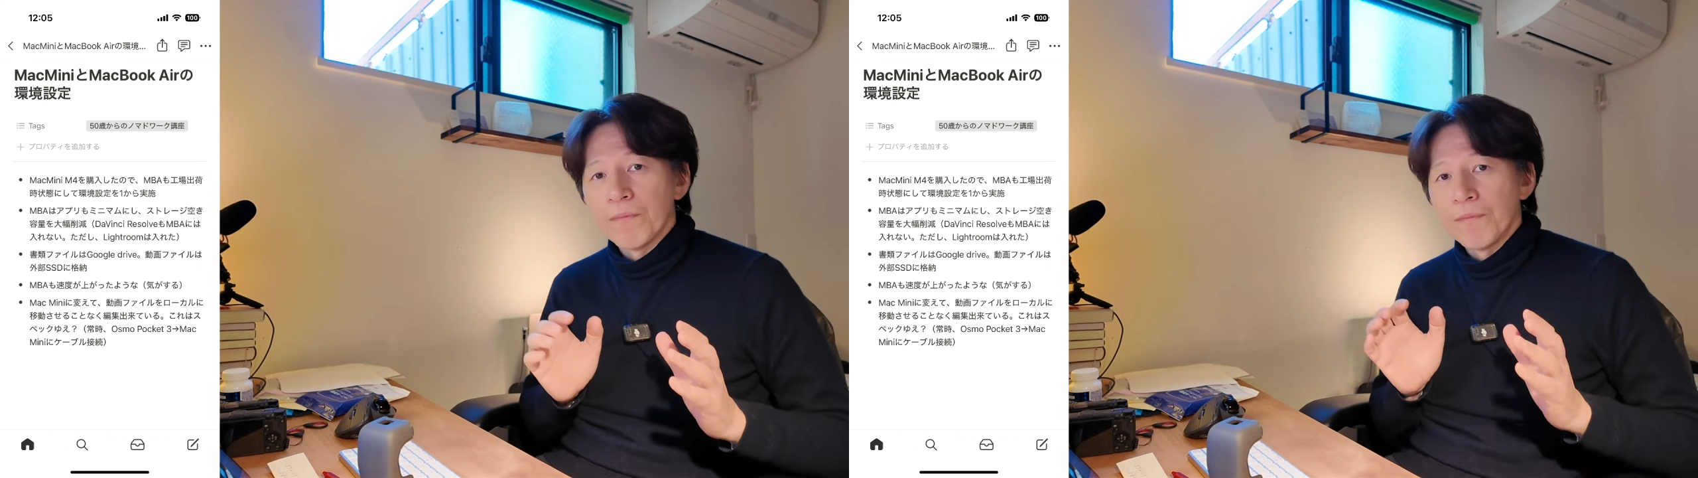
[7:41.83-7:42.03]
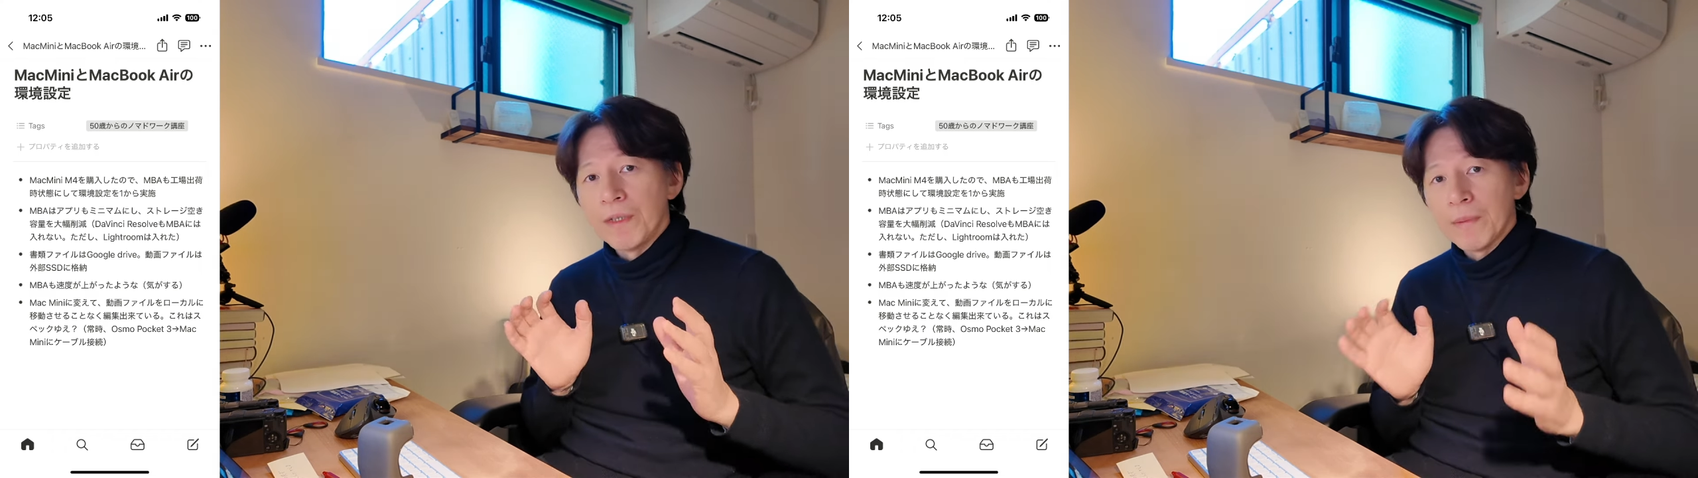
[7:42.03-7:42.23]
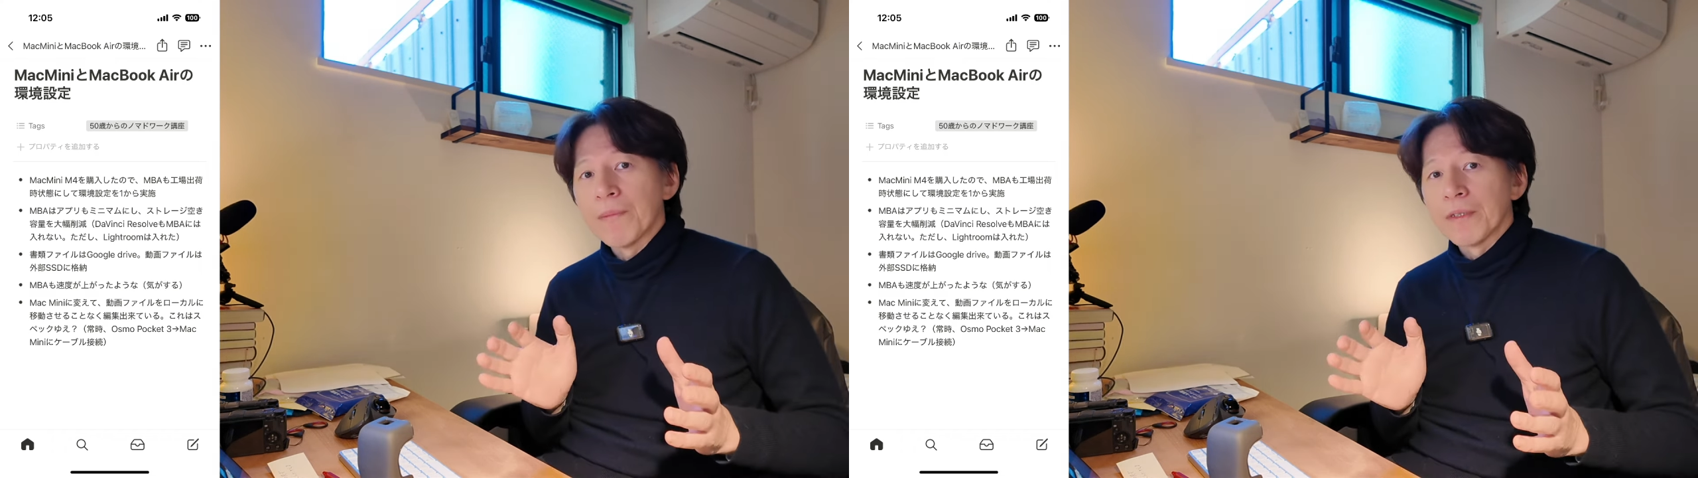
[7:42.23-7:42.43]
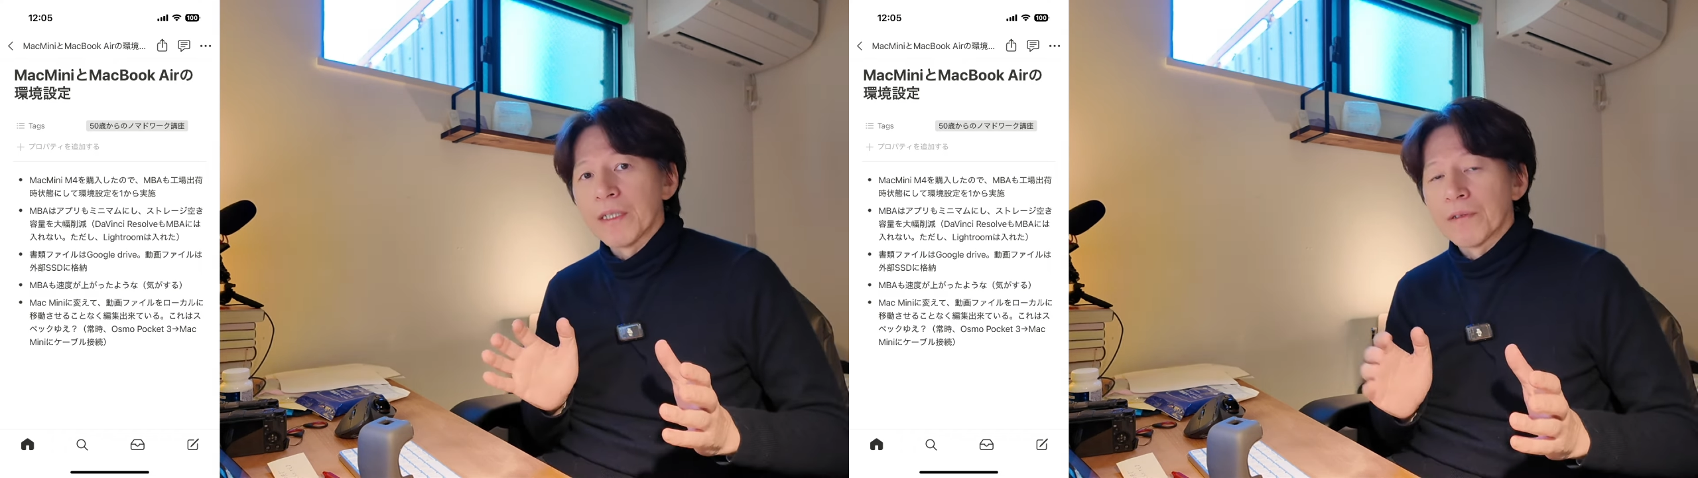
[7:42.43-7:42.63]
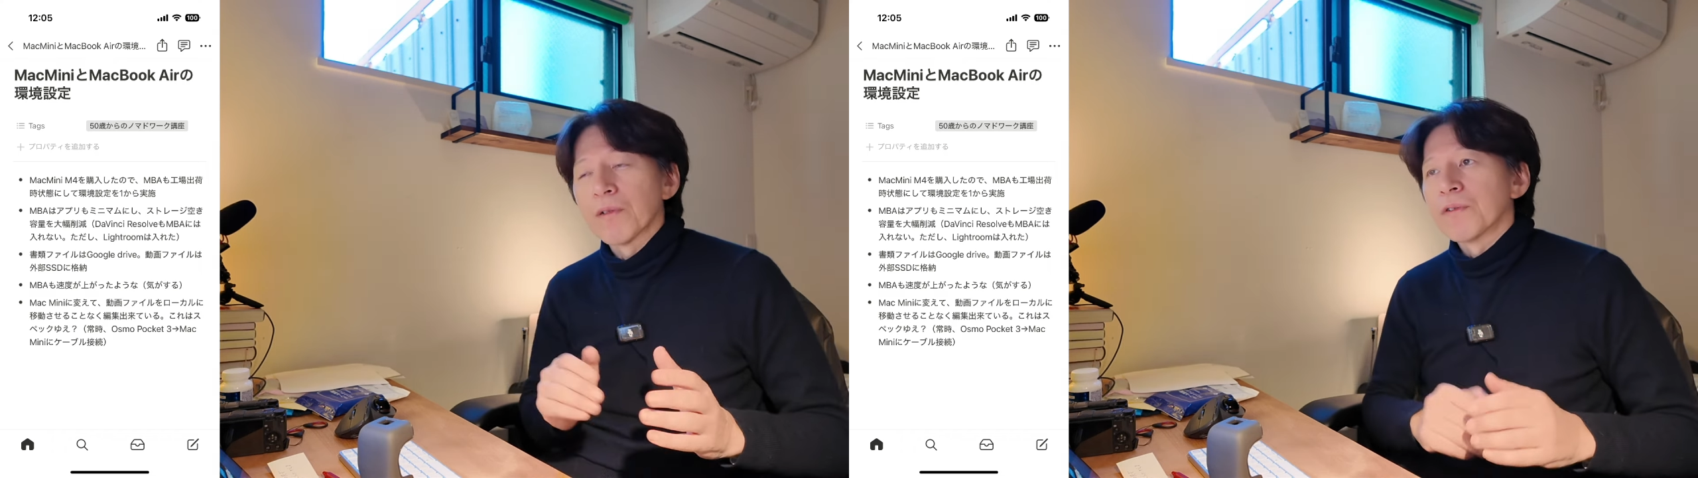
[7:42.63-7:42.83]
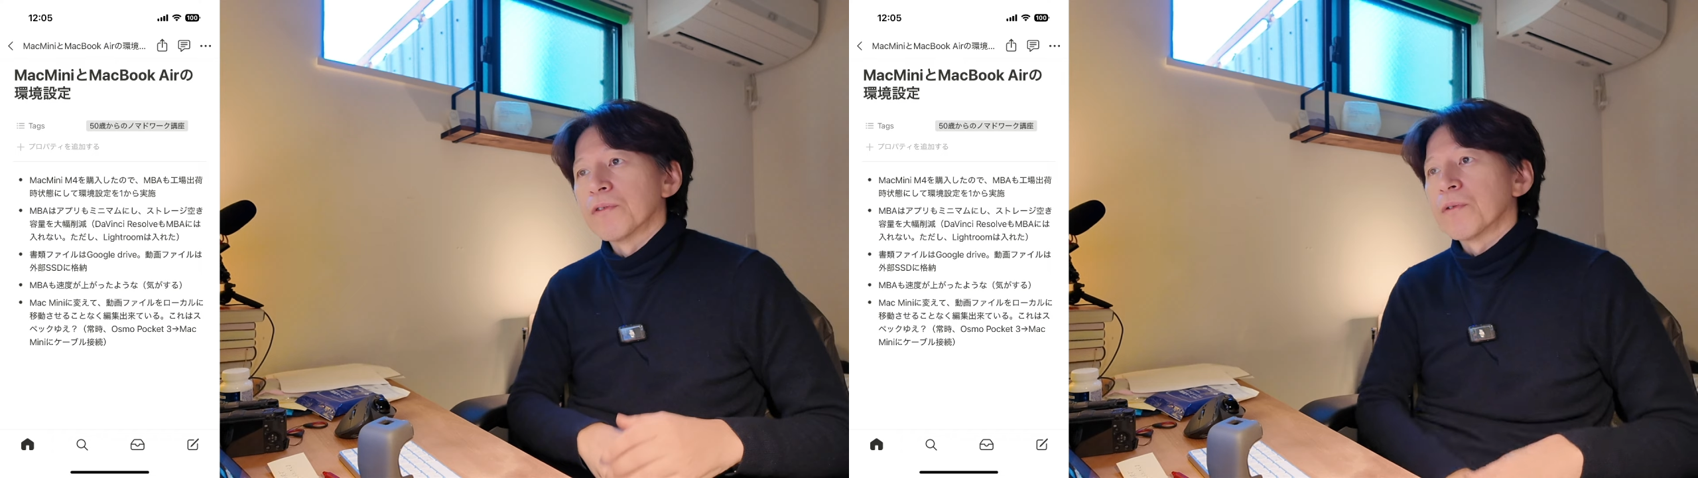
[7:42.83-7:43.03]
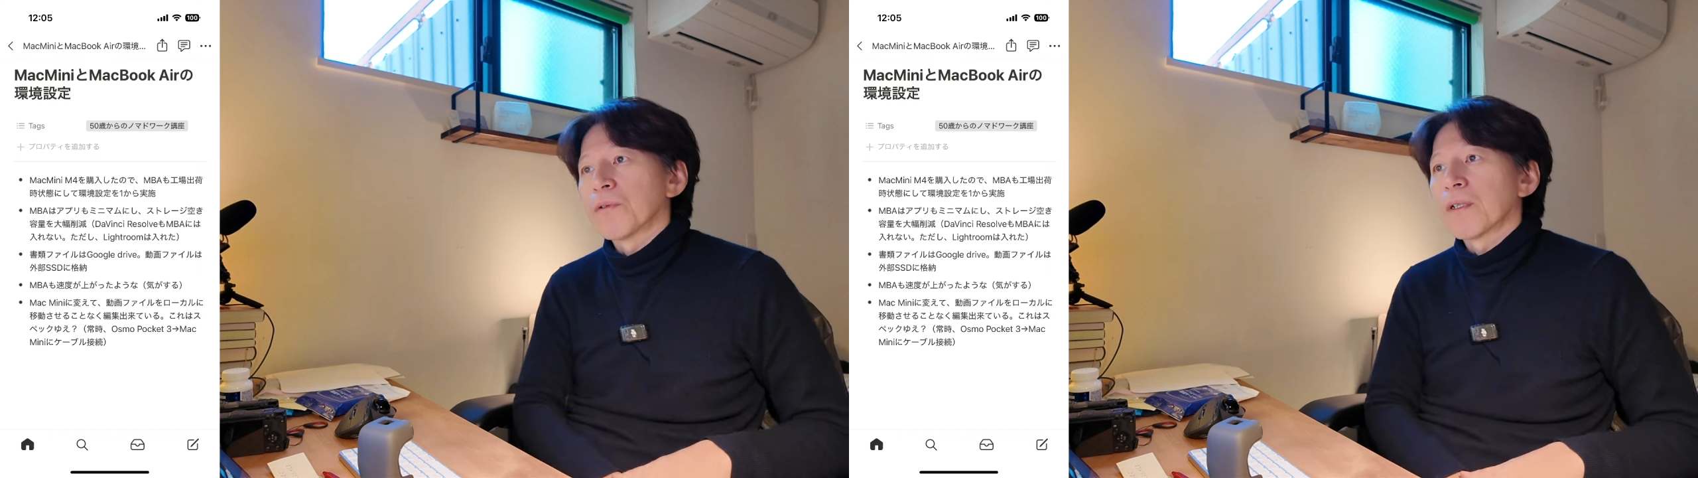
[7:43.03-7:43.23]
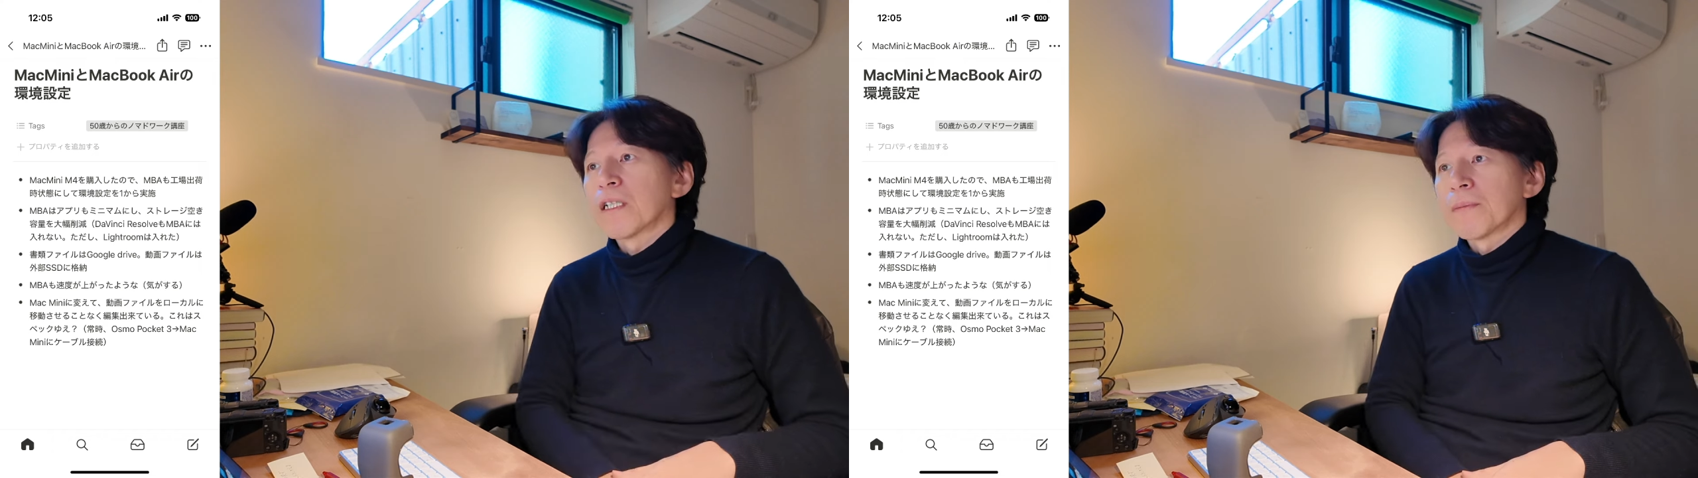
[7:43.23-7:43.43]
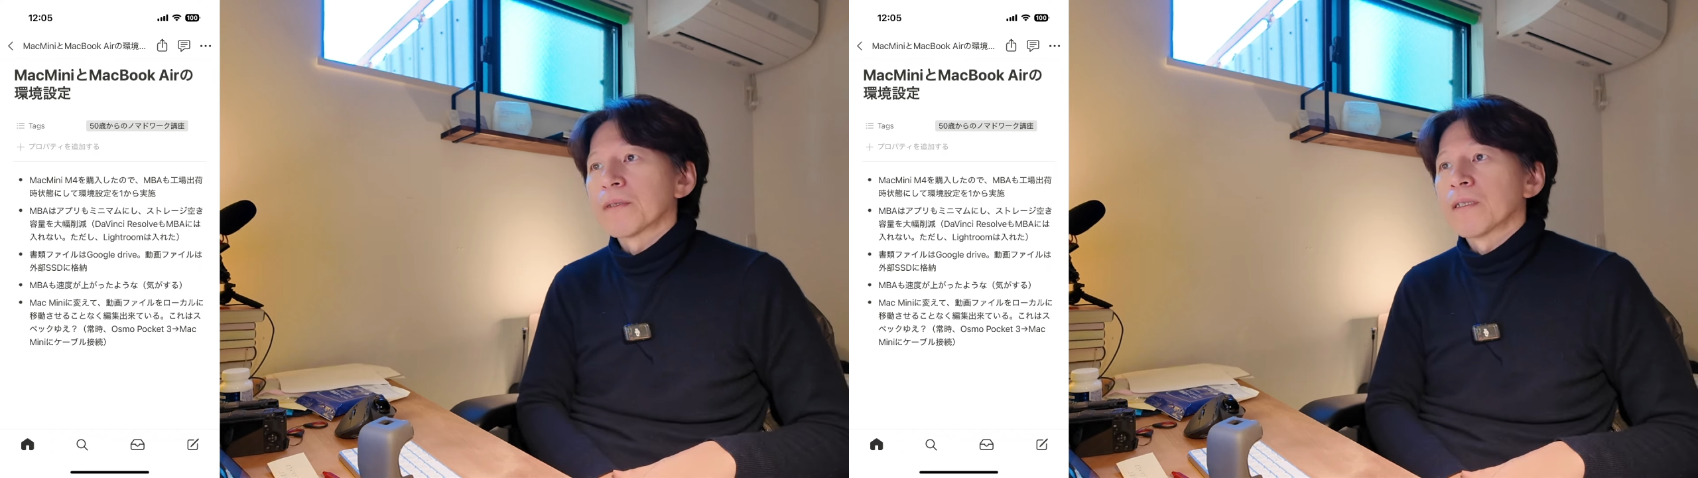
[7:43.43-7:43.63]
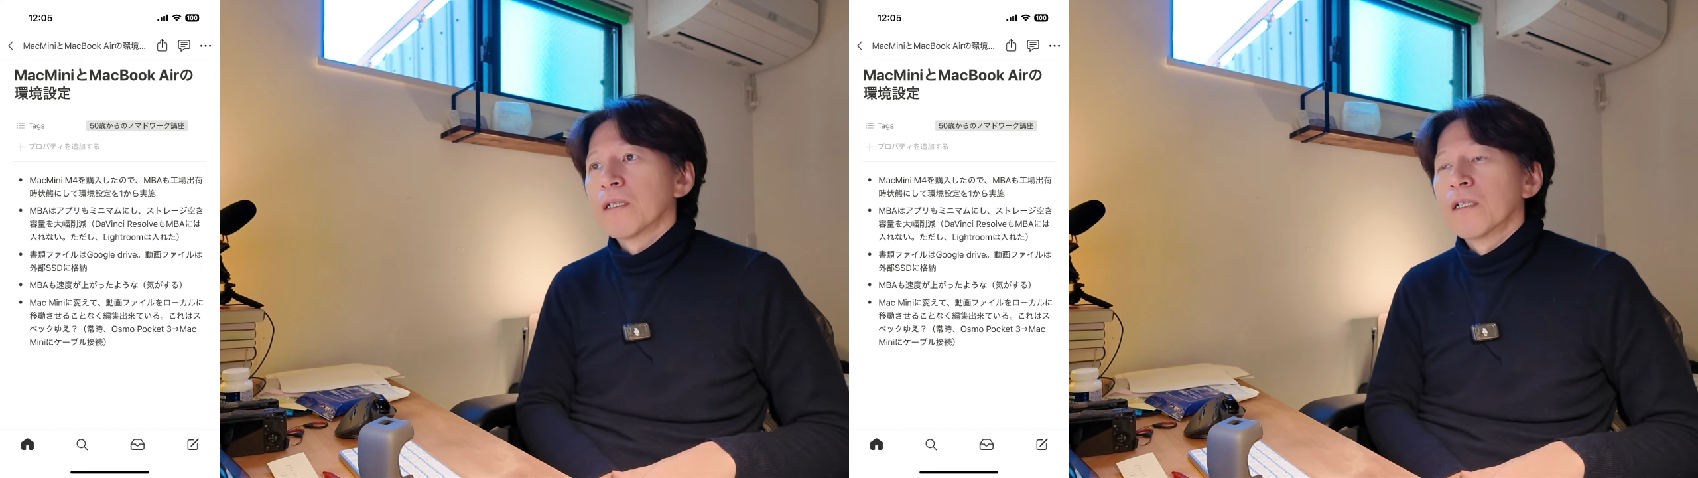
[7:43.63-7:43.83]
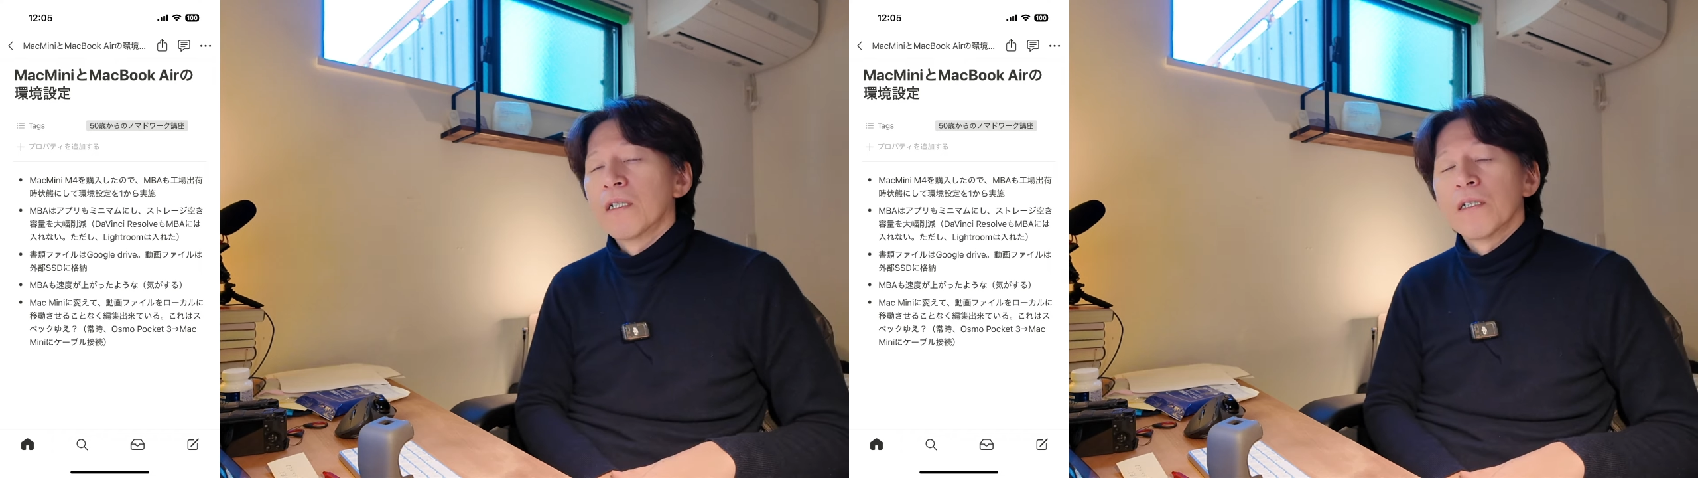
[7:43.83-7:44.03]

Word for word: うミニマムにしてるというところがあります。